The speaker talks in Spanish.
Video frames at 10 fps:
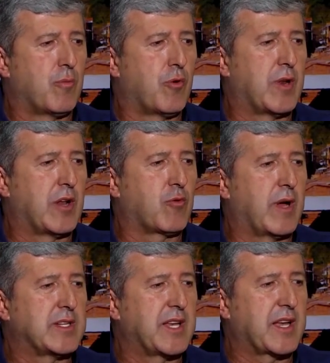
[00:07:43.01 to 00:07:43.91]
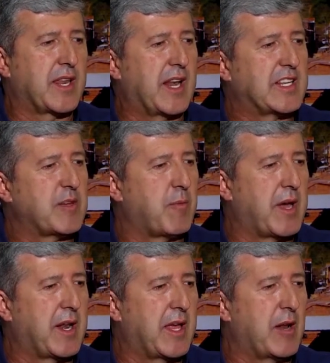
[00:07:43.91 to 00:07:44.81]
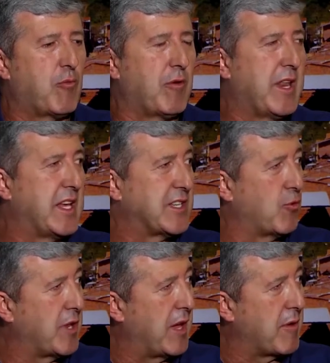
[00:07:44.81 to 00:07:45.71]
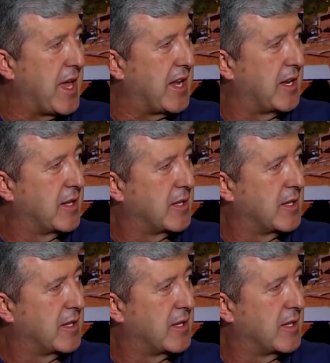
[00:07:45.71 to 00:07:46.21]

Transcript: por el cual se crea la Semana de la Movilidad y Seguridad Vial.